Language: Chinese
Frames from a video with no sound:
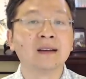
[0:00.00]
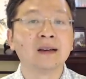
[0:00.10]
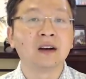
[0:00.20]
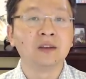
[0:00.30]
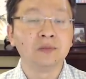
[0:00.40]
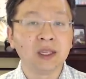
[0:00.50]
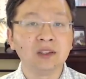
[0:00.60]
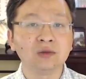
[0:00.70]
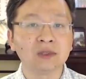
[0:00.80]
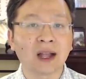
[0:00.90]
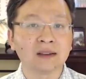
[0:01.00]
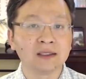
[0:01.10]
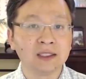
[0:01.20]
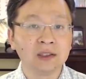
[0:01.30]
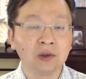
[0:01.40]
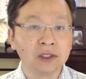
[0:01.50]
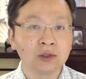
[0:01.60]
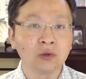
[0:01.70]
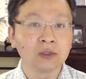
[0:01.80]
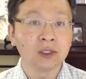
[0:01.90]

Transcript: 而民主党赢回众